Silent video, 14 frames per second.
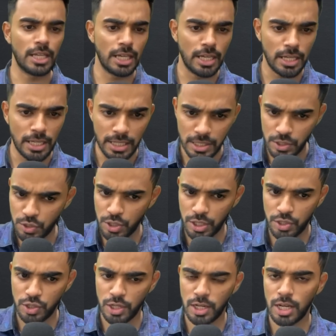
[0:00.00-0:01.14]
के
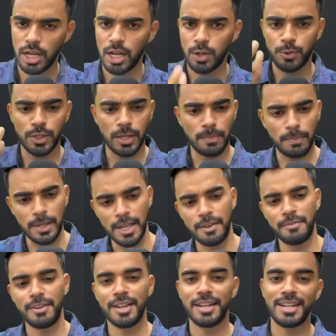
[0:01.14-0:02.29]
स्ट्रक्चर का उसके
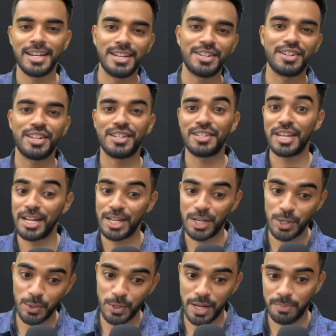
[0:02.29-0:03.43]
बिहेवियर इंटरेस्ट
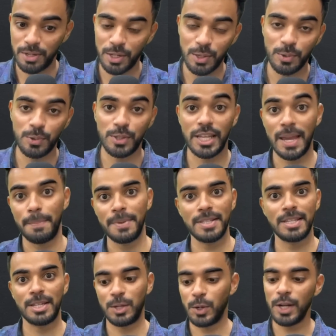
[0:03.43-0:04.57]
एटीट्यूड एप्टीट्यूड्स
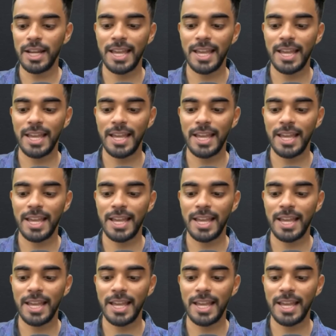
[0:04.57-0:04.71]
कैपेसिटी और